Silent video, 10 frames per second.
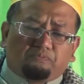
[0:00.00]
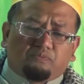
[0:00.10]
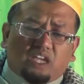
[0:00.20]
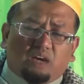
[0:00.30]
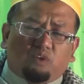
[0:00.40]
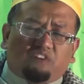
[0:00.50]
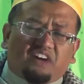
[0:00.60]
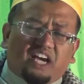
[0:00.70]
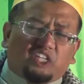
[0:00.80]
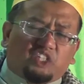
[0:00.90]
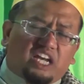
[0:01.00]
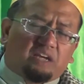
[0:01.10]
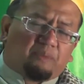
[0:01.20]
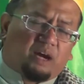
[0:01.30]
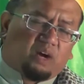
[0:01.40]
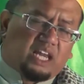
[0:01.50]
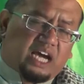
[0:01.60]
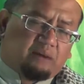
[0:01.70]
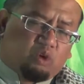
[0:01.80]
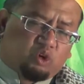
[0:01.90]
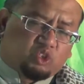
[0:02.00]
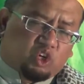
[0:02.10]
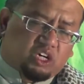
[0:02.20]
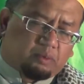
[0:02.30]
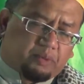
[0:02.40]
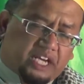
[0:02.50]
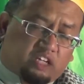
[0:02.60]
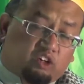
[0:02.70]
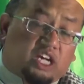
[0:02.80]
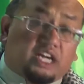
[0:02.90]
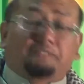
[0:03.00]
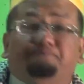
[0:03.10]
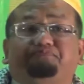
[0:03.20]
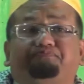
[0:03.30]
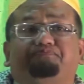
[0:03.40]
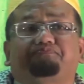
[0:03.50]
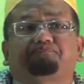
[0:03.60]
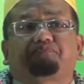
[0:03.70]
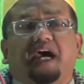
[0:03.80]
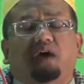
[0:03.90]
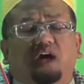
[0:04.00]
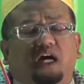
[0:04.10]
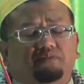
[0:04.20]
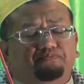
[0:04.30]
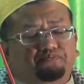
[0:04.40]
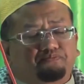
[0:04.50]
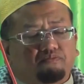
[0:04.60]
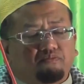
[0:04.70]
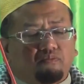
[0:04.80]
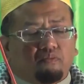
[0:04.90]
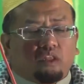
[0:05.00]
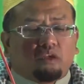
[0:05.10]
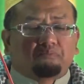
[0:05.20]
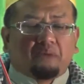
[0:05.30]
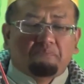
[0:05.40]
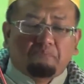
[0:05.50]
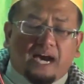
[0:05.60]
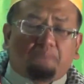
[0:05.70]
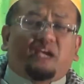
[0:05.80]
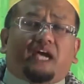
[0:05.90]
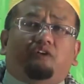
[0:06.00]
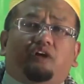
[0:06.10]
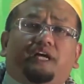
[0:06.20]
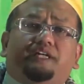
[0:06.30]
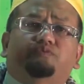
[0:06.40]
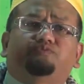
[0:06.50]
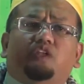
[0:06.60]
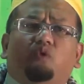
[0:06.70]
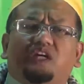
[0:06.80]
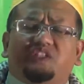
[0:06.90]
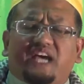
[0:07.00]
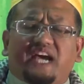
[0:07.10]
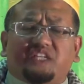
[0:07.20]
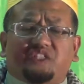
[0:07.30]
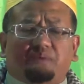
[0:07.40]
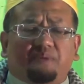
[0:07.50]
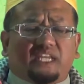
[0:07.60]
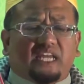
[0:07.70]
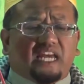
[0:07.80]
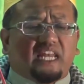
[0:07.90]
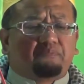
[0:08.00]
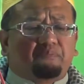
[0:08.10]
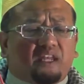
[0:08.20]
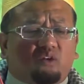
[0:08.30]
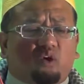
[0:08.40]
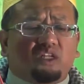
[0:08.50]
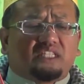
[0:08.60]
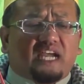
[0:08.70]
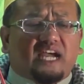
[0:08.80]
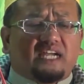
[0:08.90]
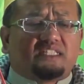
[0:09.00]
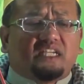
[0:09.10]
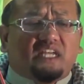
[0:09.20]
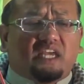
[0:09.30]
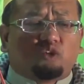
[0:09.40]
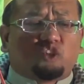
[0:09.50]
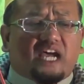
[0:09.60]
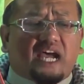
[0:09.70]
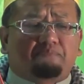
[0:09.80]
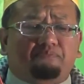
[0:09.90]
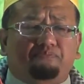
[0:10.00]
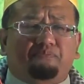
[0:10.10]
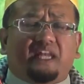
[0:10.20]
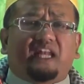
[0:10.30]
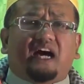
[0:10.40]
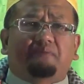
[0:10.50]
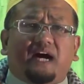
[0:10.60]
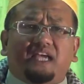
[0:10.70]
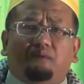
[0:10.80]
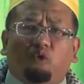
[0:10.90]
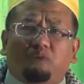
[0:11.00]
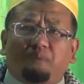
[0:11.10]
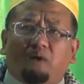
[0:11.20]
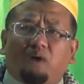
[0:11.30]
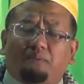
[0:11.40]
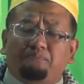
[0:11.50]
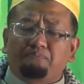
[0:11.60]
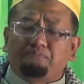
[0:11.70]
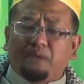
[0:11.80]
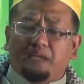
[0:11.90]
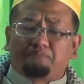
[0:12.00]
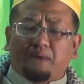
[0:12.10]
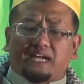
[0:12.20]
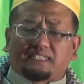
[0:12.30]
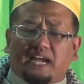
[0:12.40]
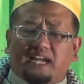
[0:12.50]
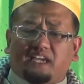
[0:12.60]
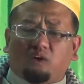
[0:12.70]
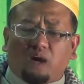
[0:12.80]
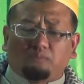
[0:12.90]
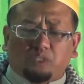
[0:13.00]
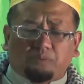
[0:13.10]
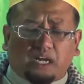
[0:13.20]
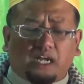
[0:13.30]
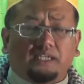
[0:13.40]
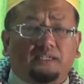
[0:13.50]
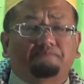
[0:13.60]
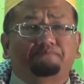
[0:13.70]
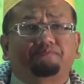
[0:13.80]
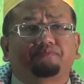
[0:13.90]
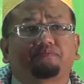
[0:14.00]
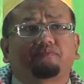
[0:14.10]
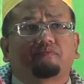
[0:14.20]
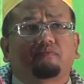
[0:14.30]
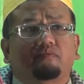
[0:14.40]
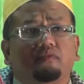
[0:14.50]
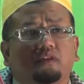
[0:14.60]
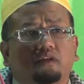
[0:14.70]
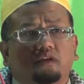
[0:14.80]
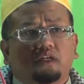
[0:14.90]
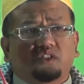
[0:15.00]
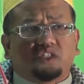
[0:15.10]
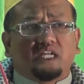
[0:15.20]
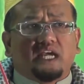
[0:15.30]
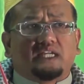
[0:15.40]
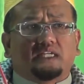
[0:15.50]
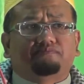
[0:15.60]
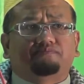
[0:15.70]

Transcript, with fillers: คำว่าฟาฮิชานี่แปลว่าลามกจกกระเปดก็ได้แปลว่า เป็นบาปใหญ่ก็ได้วาซาสบีดานและเป็นหนทางที่เลวทราม เป็นอบายมุกแปลว่าเป็นปากทางแห่งความชิบหาย เรื่องซีนาเนี่ย